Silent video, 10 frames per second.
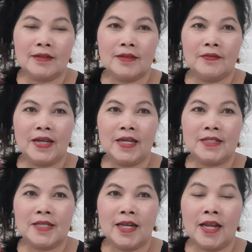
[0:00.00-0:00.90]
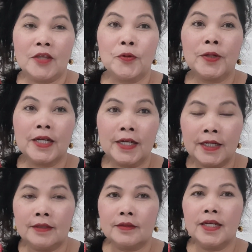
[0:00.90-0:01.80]
คือวัยเกษียณอายุเดิ
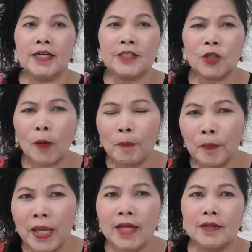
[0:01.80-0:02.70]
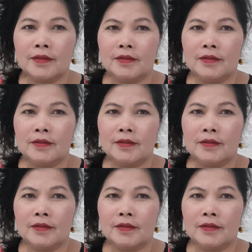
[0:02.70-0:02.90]
น เดินช้อปปิ้ง